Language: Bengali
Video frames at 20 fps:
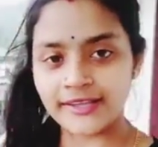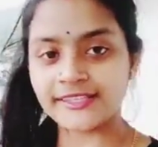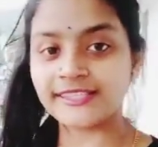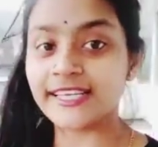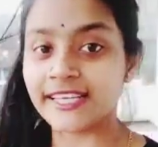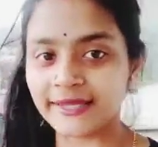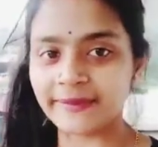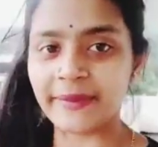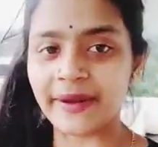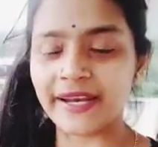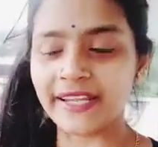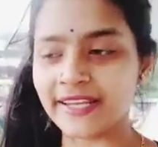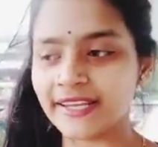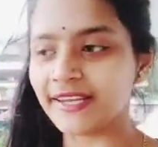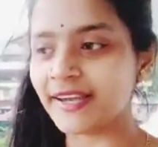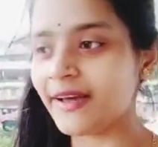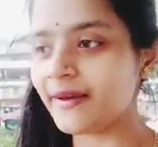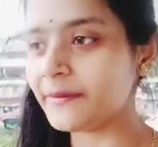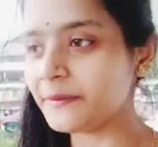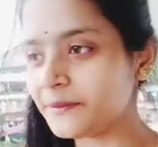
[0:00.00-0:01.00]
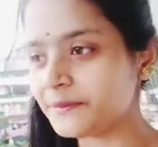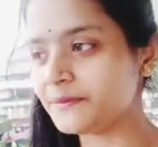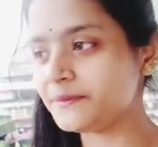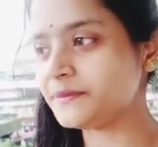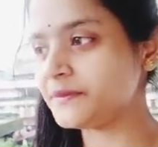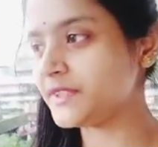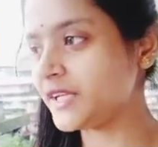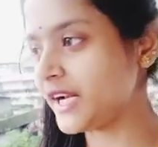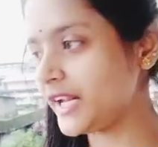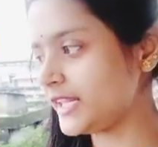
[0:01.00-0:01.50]
যেতে পারি কিনা
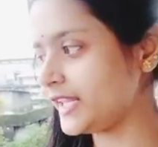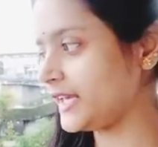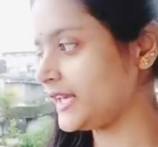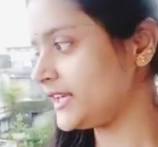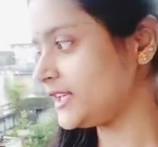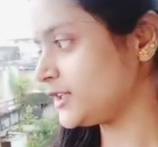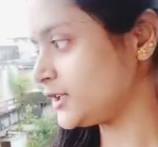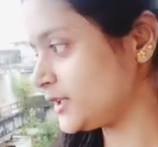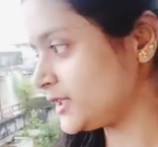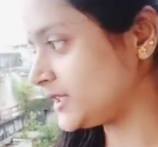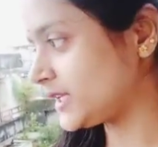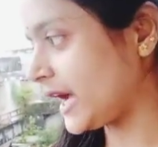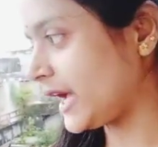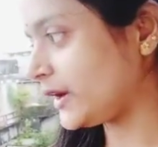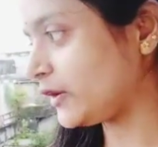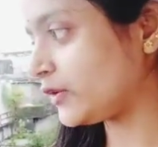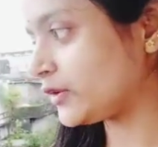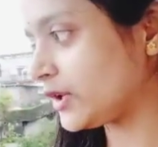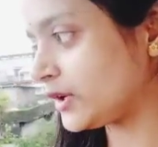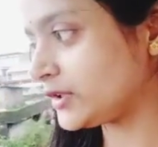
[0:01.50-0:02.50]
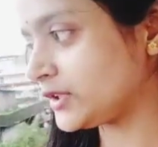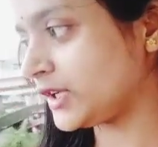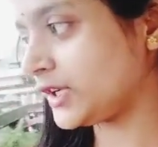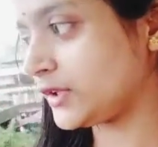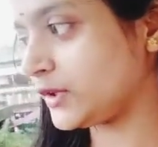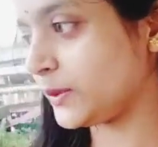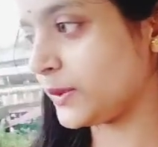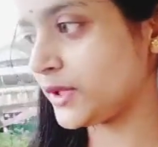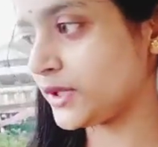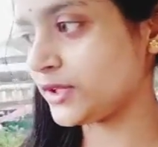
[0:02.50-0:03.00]
সেটা দেখি যদি যাই কোথাও
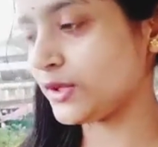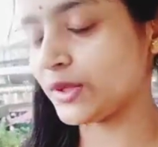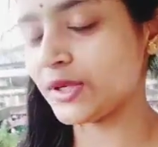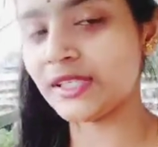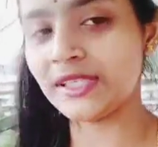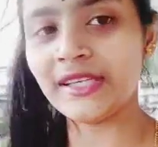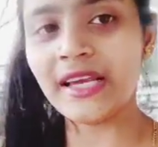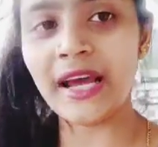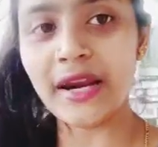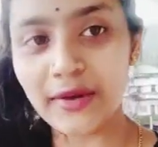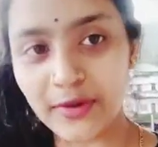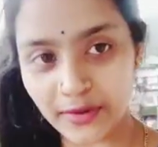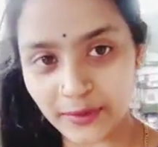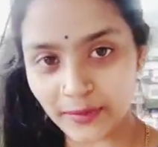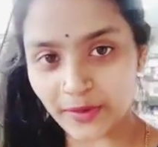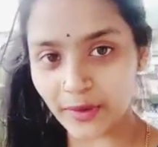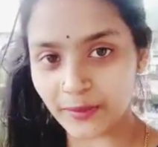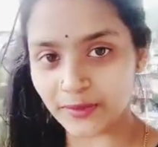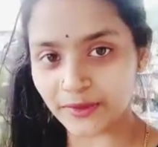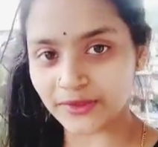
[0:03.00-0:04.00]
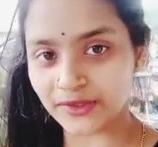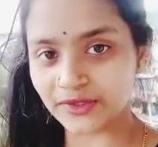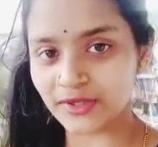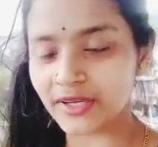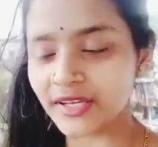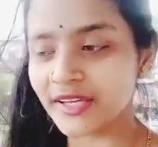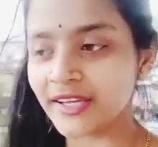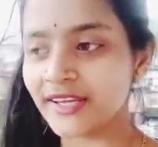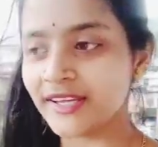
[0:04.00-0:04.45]
সেটা তোমাদের সঙ্গে শেয়ার করব অবশ্যই